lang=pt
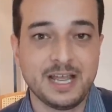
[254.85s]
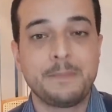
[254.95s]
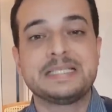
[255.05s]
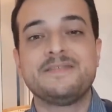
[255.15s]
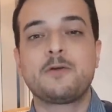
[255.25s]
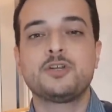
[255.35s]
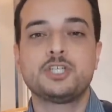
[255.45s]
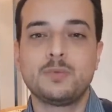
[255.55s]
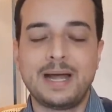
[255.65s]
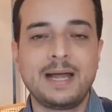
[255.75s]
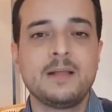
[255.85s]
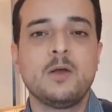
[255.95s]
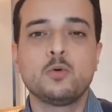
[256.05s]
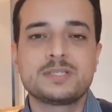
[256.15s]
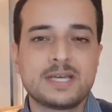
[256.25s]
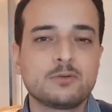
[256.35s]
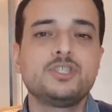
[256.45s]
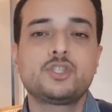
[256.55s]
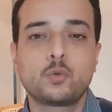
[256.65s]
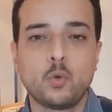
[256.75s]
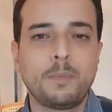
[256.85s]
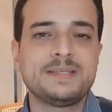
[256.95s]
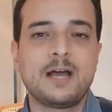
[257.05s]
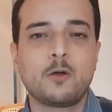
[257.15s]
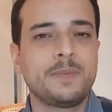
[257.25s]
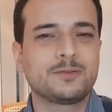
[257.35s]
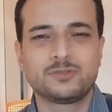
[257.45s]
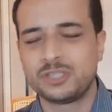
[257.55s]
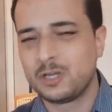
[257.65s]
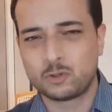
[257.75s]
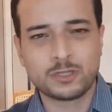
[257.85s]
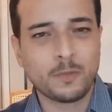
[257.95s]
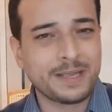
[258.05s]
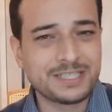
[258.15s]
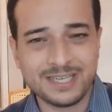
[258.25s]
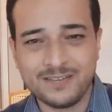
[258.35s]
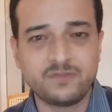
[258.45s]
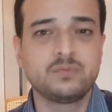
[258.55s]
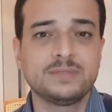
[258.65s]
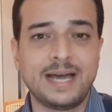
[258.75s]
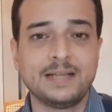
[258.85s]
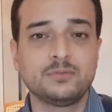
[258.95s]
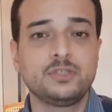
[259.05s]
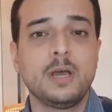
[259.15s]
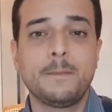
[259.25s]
mas ele vai continuar usando desculpas e argumentos totalmente infundados